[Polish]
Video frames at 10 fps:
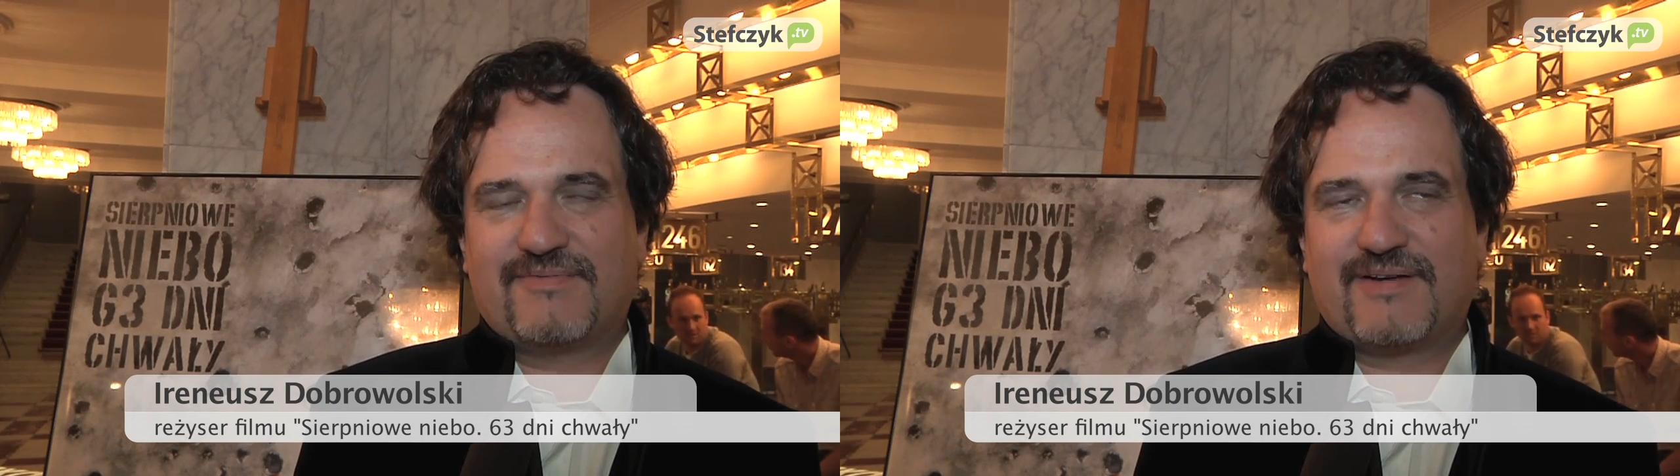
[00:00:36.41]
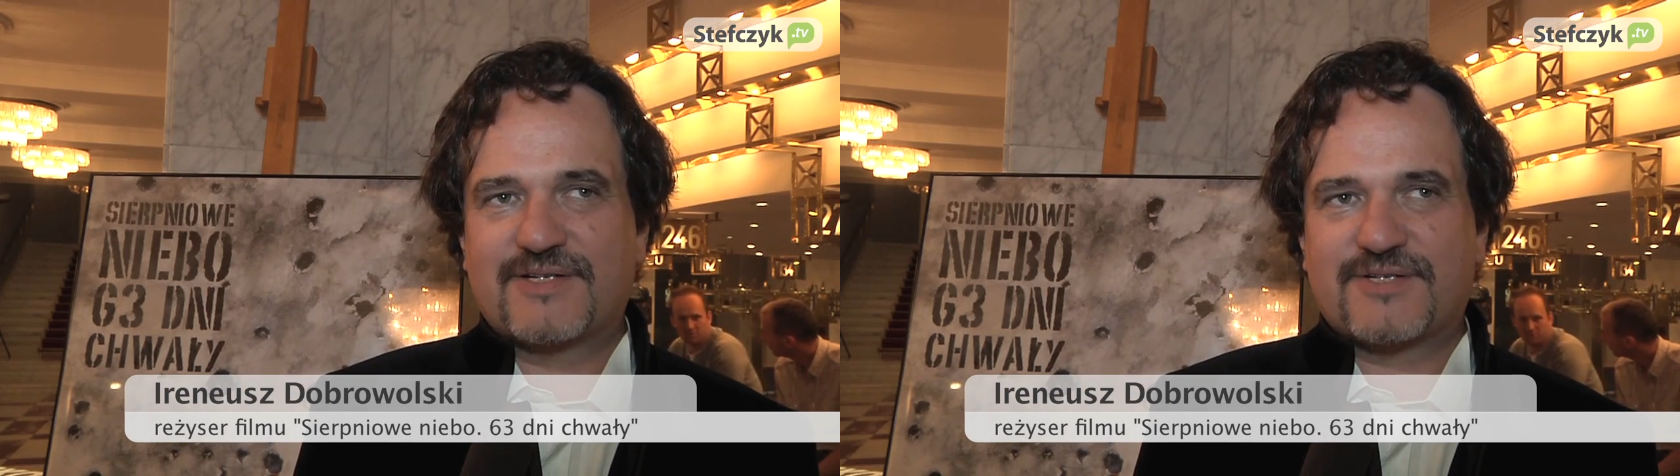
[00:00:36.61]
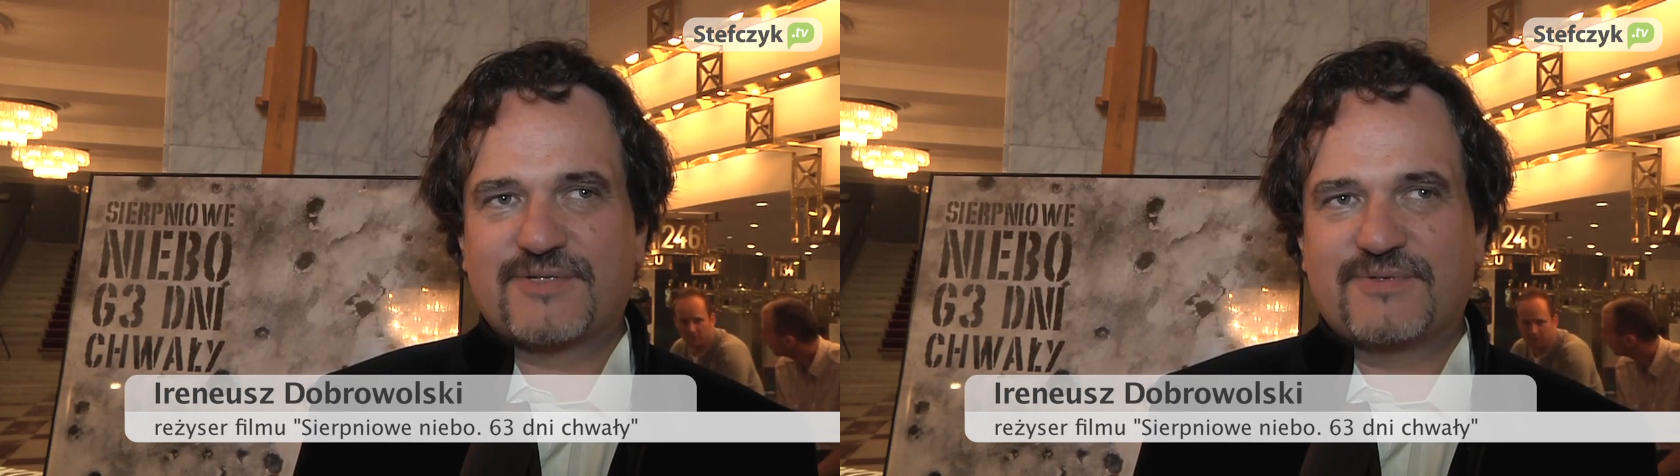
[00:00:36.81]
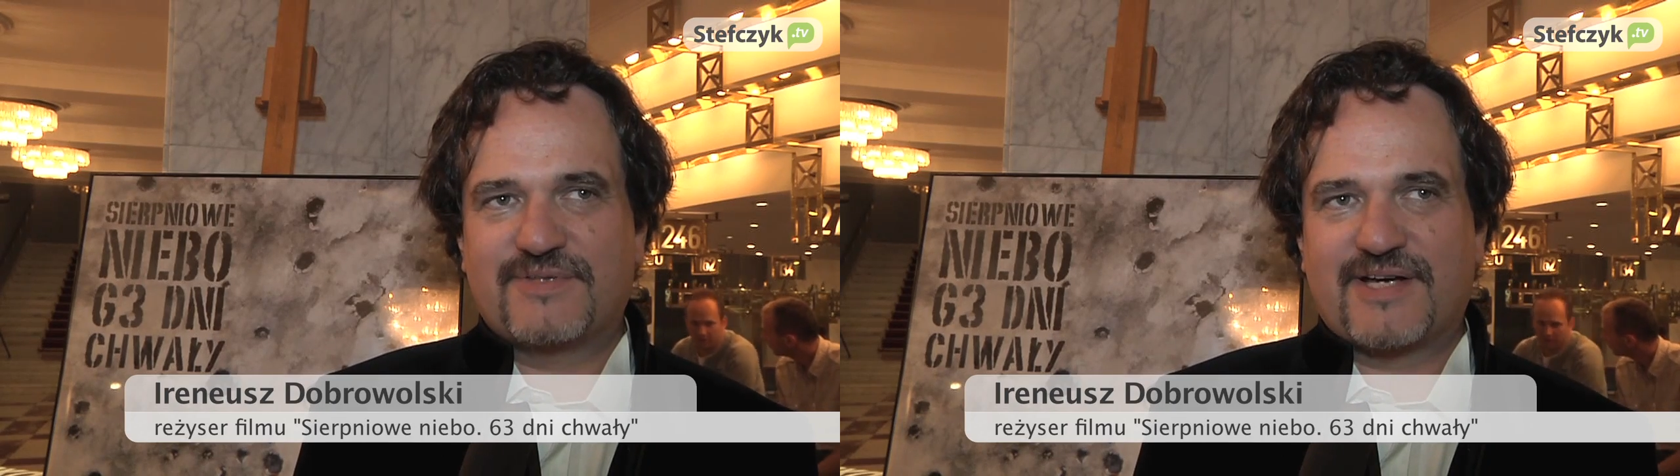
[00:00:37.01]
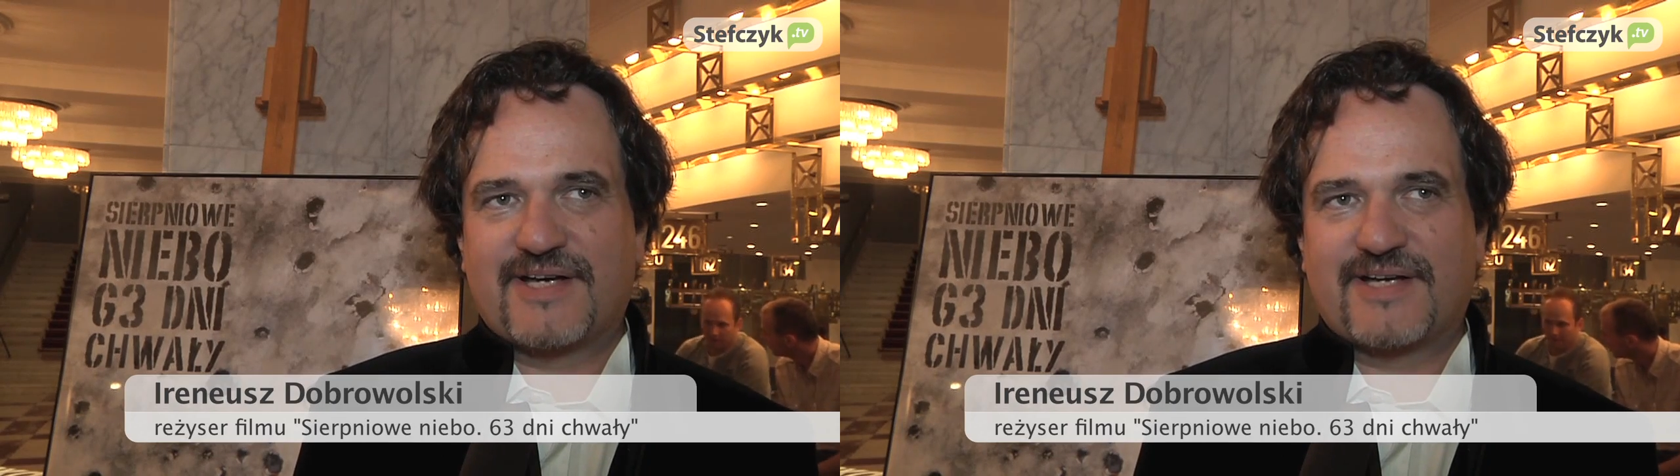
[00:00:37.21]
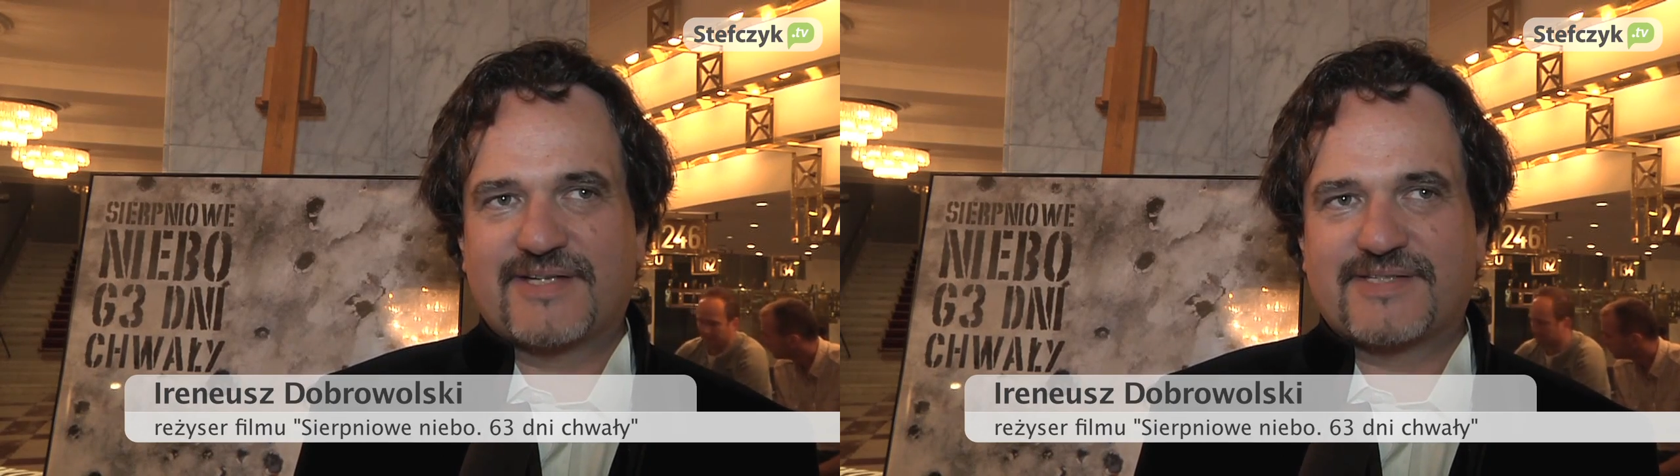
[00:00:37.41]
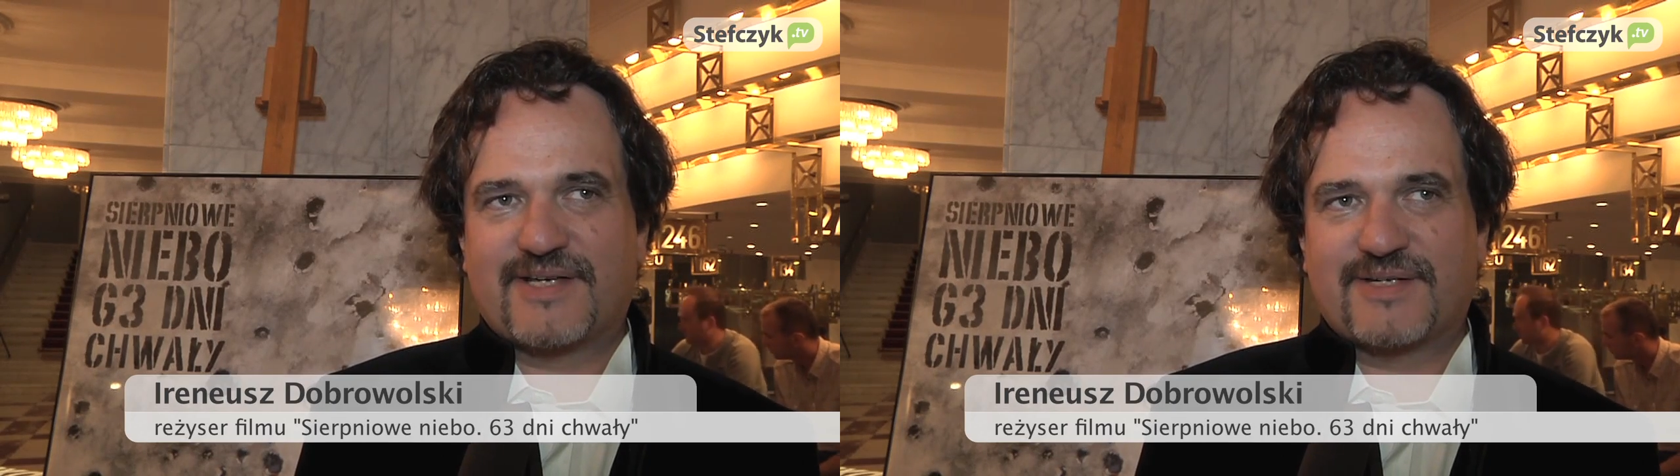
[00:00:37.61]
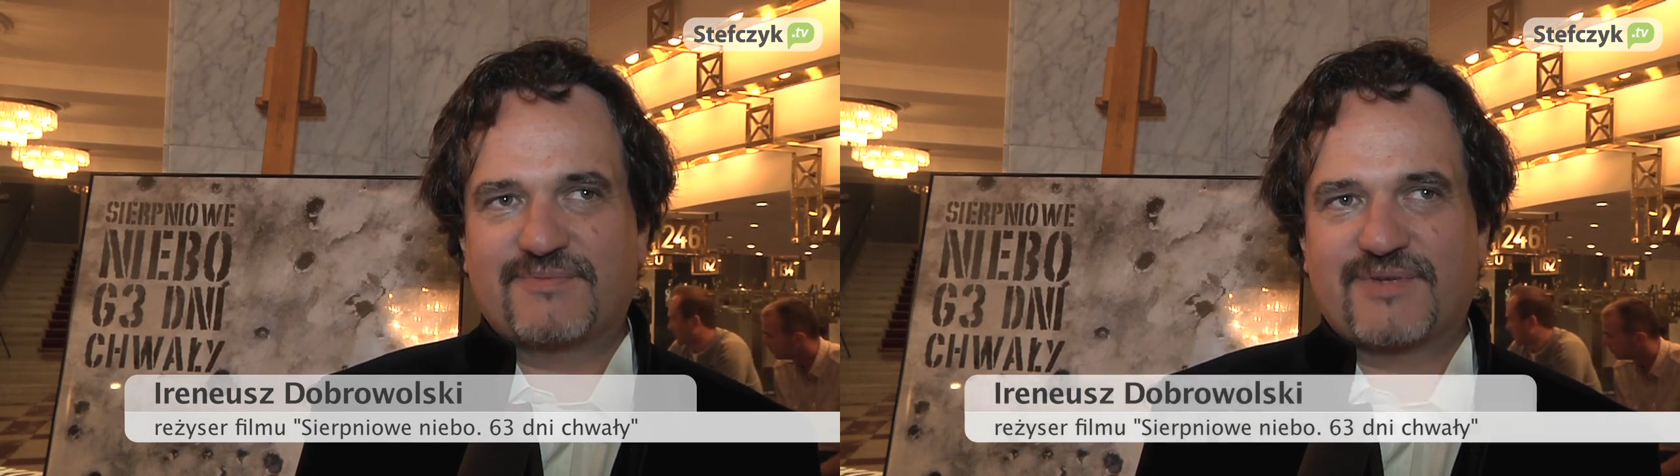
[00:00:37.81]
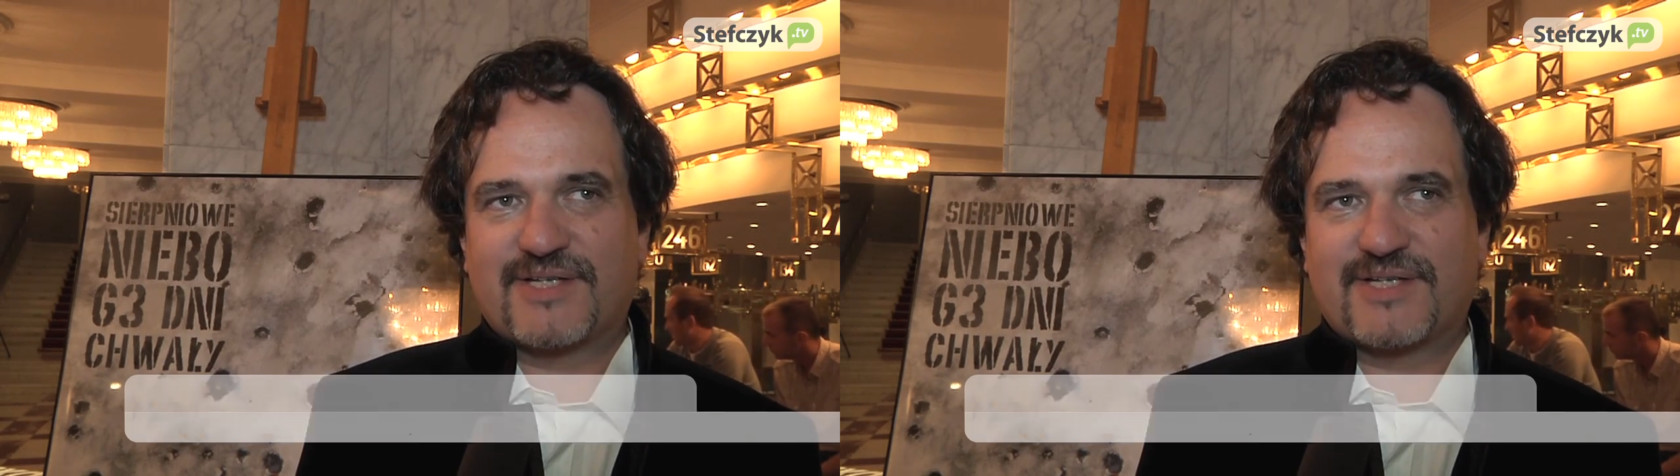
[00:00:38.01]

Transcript: Walczył na Starym